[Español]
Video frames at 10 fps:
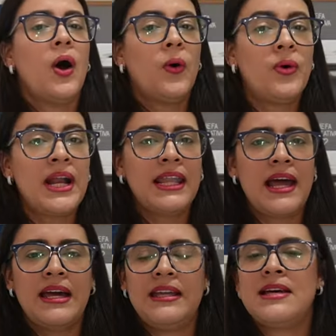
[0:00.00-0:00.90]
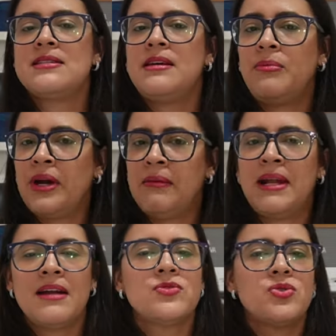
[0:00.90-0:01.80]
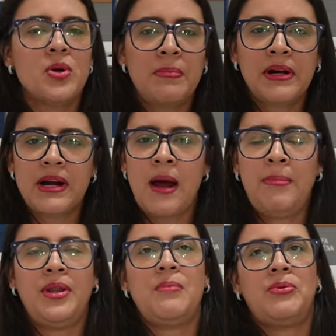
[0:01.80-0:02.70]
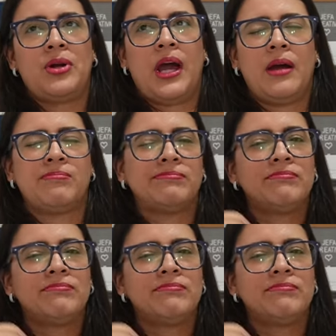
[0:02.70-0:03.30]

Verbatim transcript: Una de ellas, y voy a hablar súper rápido porque,